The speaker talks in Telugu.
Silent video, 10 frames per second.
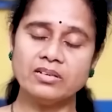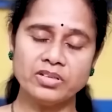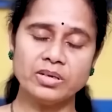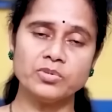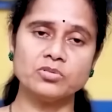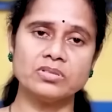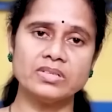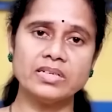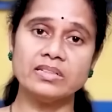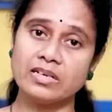దాంతో
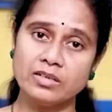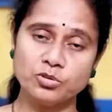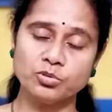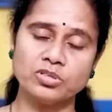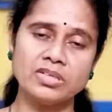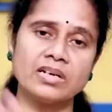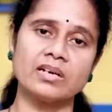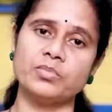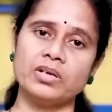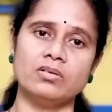ఏమవుతుందంటే తను ఎదుగుతున్న
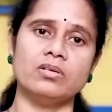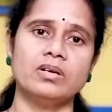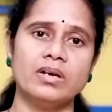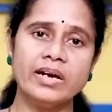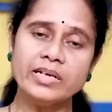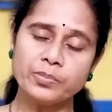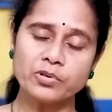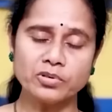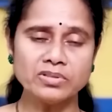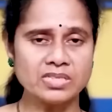క్రమంలో అంటే
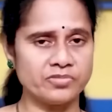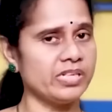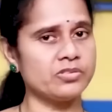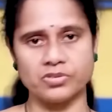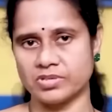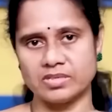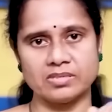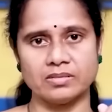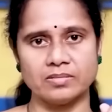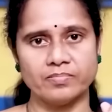ఇప్పుడు కొంత స్వేచ్ఛ
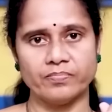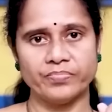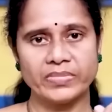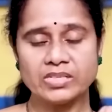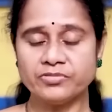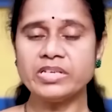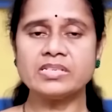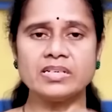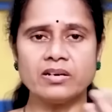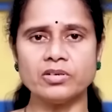వచ్చేసింది
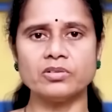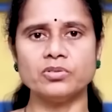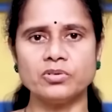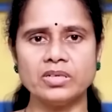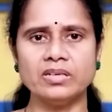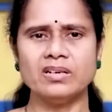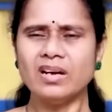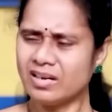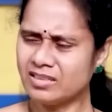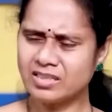స్వేచ్ఛ రావడంతో
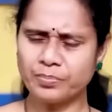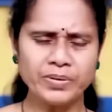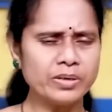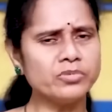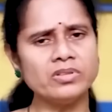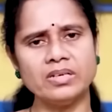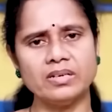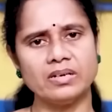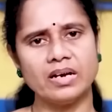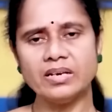అది తప్పేముంది
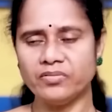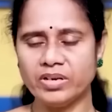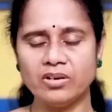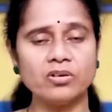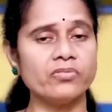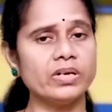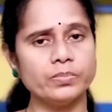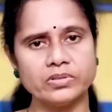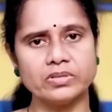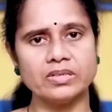అనే వేలోకి
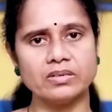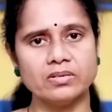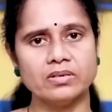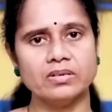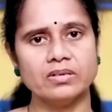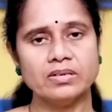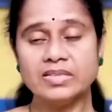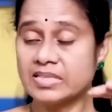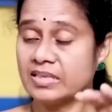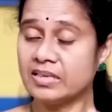వెళ్ళిపోతున్నారు
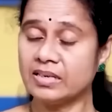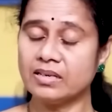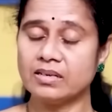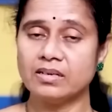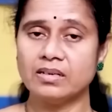నిజంగా